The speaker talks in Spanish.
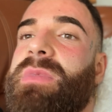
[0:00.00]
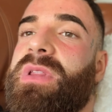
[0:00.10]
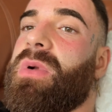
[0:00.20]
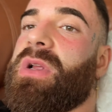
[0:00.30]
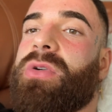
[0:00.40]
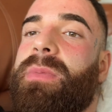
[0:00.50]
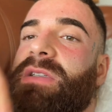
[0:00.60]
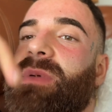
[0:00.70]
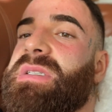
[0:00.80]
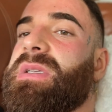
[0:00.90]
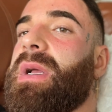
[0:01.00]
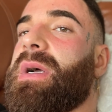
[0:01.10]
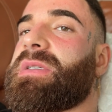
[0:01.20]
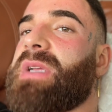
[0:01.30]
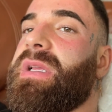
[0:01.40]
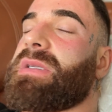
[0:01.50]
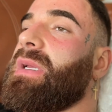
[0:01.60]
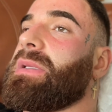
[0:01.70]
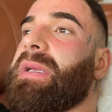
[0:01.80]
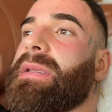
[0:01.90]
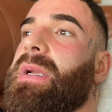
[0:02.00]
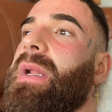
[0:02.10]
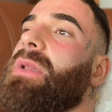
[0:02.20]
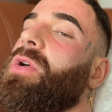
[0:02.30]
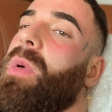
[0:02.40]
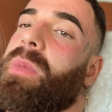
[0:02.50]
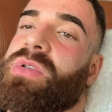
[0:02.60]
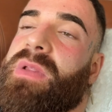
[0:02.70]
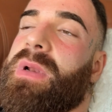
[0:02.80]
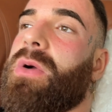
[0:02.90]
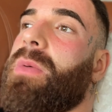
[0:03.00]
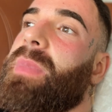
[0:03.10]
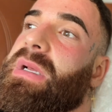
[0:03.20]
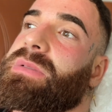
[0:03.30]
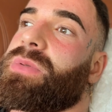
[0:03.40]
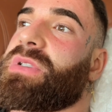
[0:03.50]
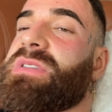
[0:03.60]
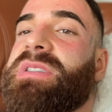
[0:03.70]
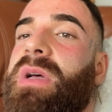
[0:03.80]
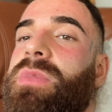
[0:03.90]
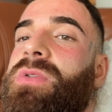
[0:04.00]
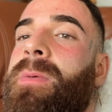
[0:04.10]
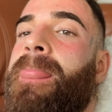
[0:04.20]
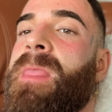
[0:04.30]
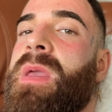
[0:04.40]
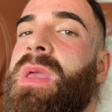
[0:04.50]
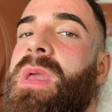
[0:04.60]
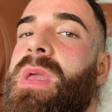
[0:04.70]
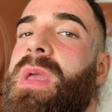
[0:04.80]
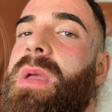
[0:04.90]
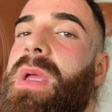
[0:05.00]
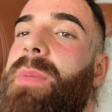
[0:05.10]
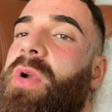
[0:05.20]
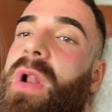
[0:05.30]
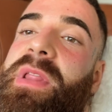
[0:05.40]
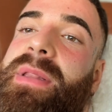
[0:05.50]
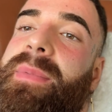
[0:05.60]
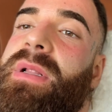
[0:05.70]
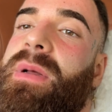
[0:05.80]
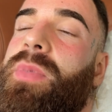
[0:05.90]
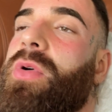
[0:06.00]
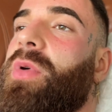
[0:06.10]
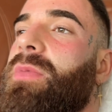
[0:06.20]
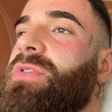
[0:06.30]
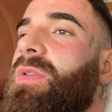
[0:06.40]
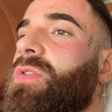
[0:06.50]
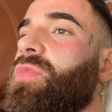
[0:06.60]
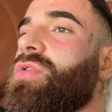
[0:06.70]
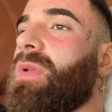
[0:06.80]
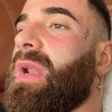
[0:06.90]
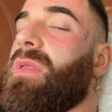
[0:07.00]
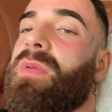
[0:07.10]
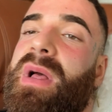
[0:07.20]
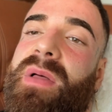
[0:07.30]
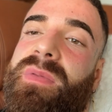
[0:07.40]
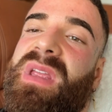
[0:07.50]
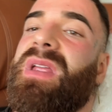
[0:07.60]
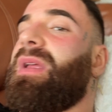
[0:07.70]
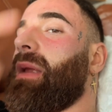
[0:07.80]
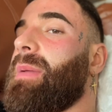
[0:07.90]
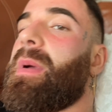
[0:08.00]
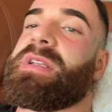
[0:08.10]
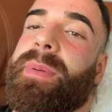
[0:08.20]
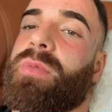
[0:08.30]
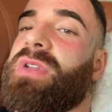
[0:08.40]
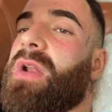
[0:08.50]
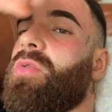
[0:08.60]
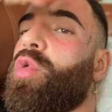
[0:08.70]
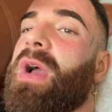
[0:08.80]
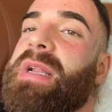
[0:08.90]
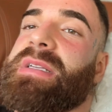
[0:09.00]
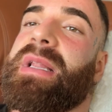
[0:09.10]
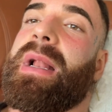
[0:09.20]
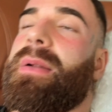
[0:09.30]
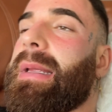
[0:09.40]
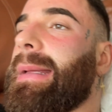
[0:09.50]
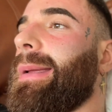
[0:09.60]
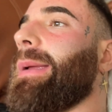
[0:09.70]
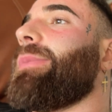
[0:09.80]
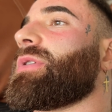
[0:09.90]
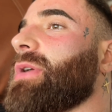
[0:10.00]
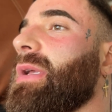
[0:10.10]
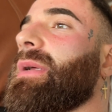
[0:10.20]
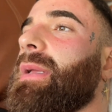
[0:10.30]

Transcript: hicimos las compras básicas y al día siguiente ya entrenando, volvimos a hacer compras, pues así estamos, ¿no? Eh, por ahora, evidentemente, tampoco podemos deciros mucho de la ciudad, ni me vais a preguntar, no, mujeres y tal. Eh, pues oye,